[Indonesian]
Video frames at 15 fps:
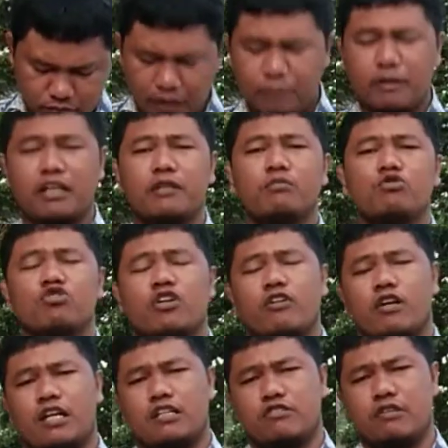Bapak, Ibu,
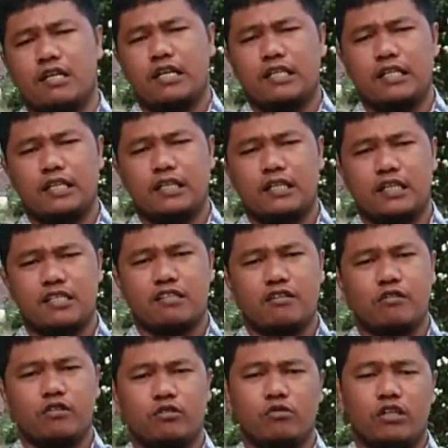Saudara-saudari yang
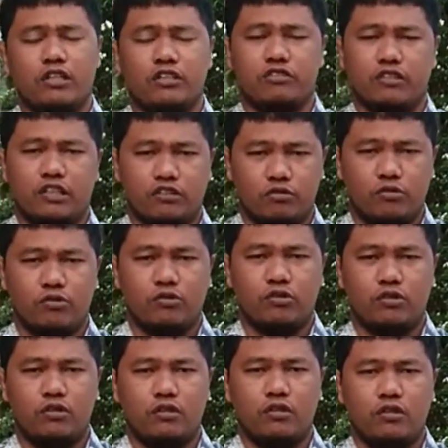dikasih oleh Tuhan Yesus Kristus.
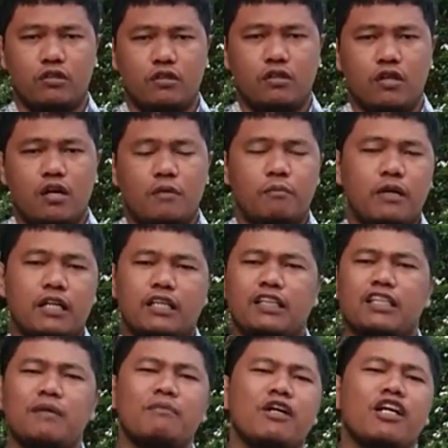Mari
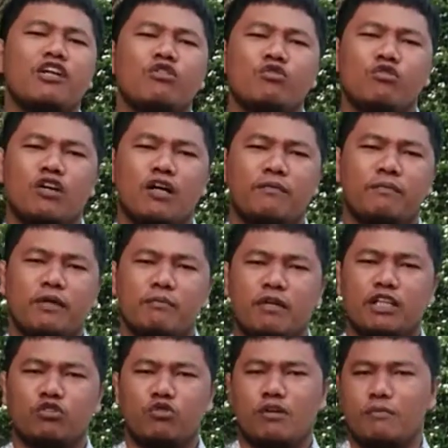kita merenungkan
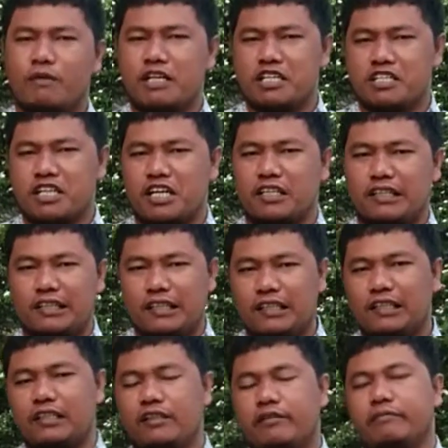firman Tuhan pada saat
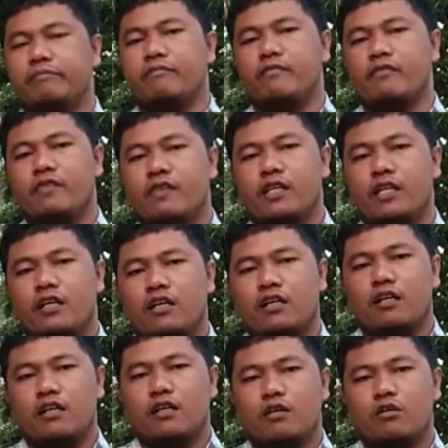ini
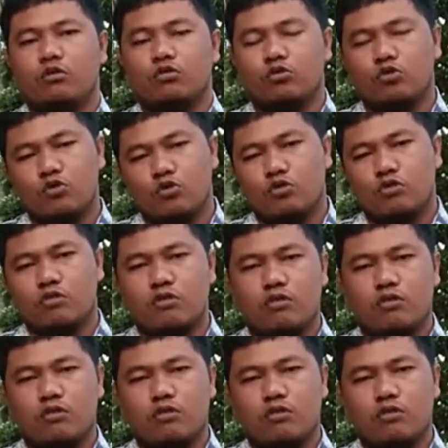untuk